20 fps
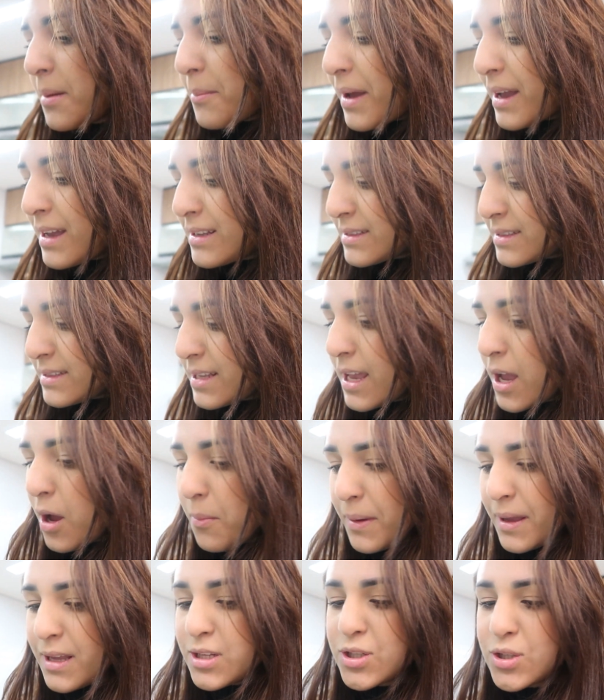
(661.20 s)
Mas
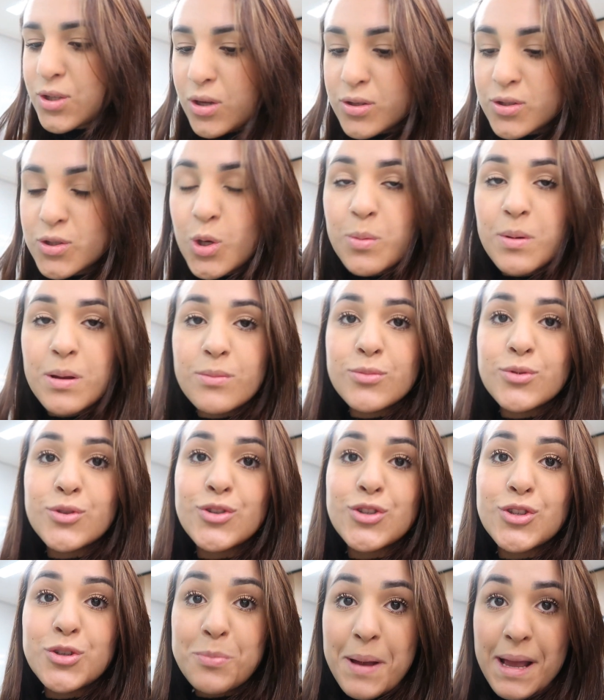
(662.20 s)
realmente nós
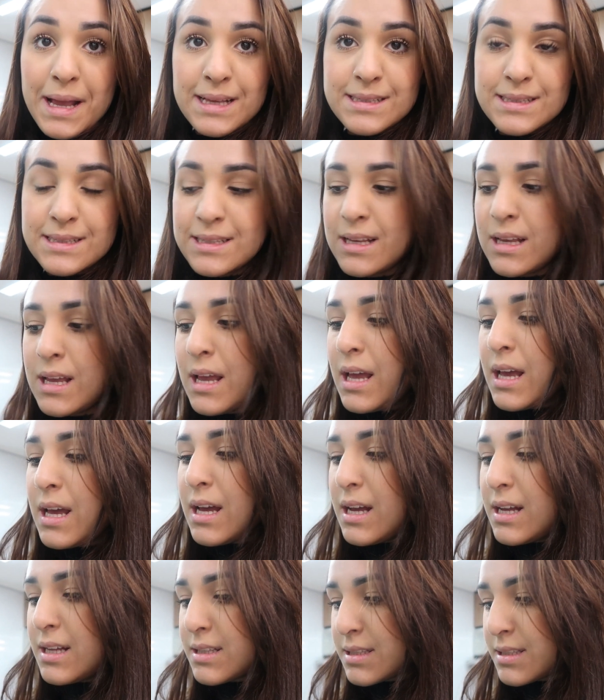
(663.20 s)
comemos demais.
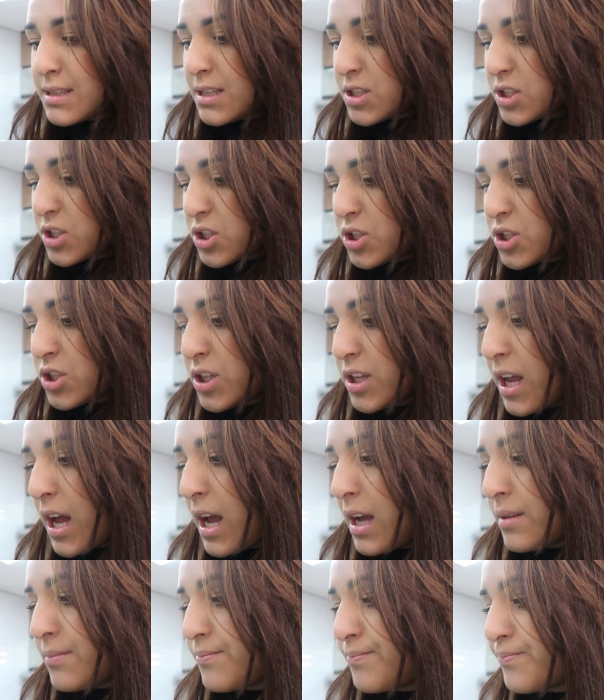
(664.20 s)
Antes da gente
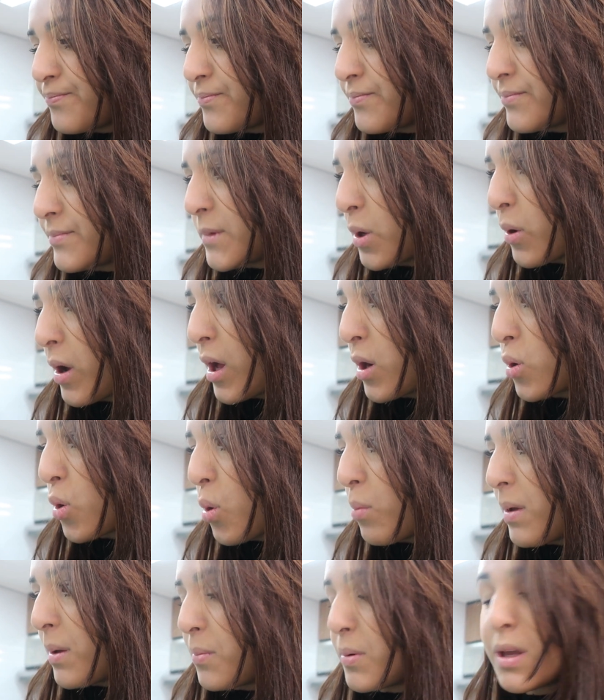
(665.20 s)
tirar eu quero
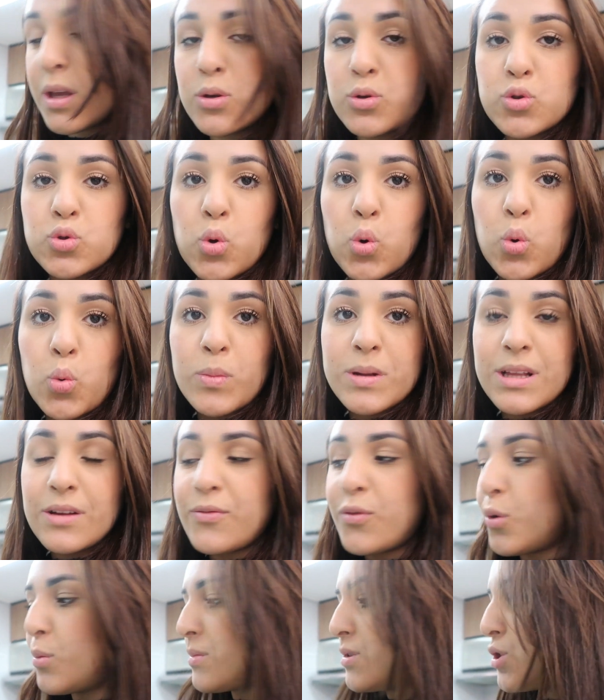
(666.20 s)
comer, porque eu estou com muita
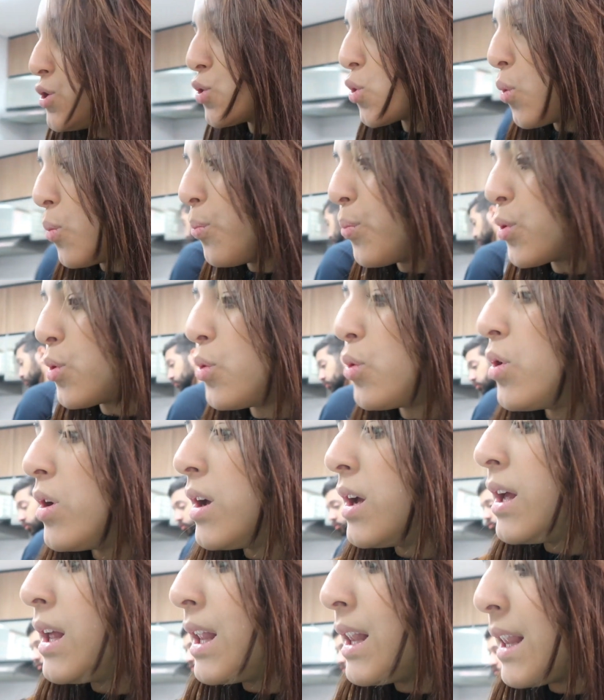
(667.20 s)
fome. A gente comprou
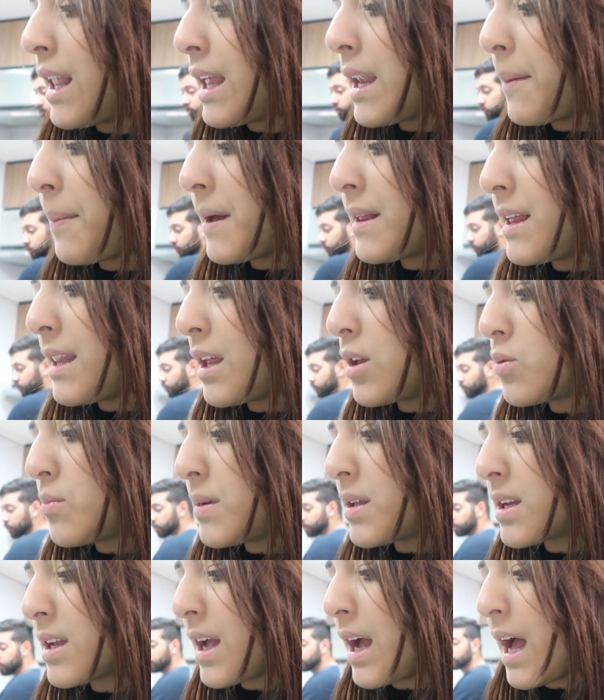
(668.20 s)
lá na padaria do
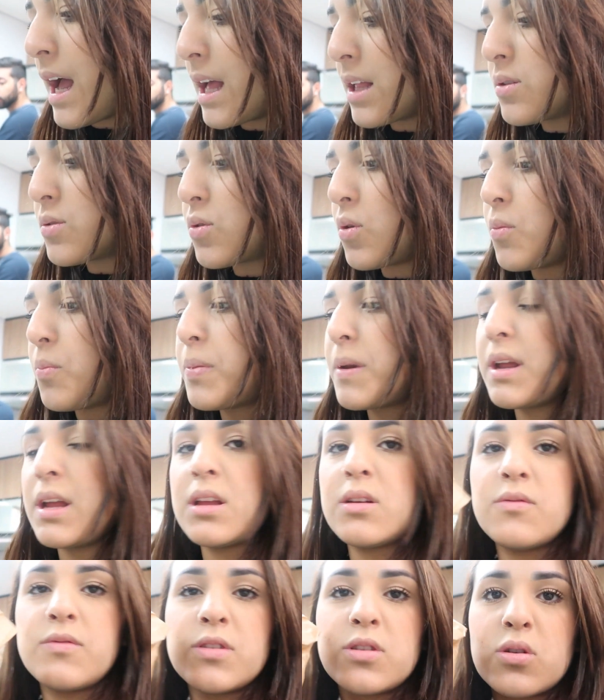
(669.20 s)
mercado.
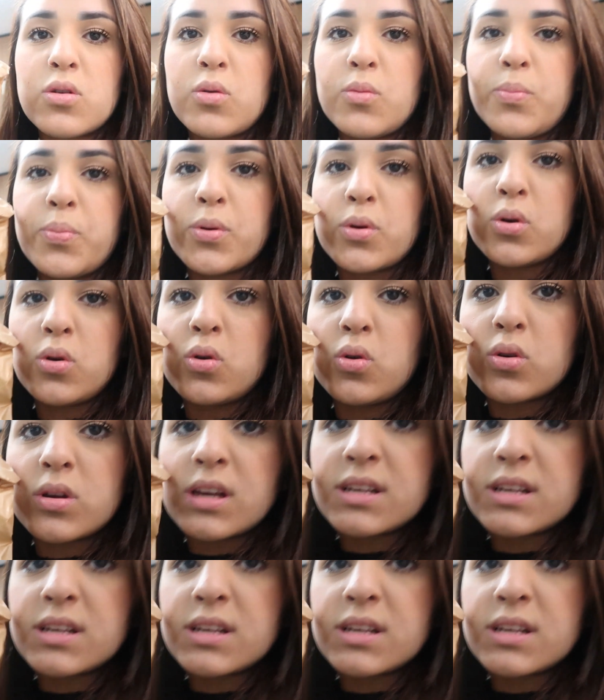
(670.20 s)
Comprei, o Victor comprou...